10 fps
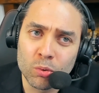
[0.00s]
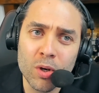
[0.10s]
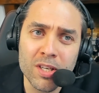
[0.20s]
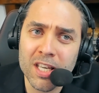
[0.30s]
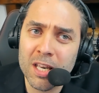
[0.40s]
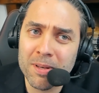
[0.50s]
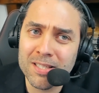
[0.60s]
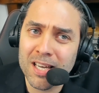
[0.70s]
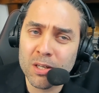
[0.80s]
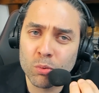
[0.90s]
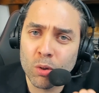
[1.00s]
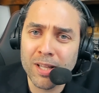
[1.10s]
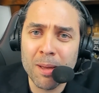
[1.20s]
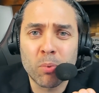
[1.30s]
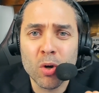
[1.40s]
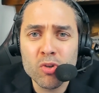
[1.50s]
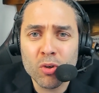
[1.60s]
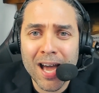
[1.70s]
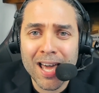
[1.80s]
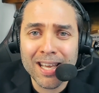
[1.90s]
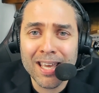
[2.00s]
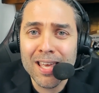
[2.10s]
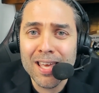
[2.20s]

tu rischi di passare tutto il tempo a giocare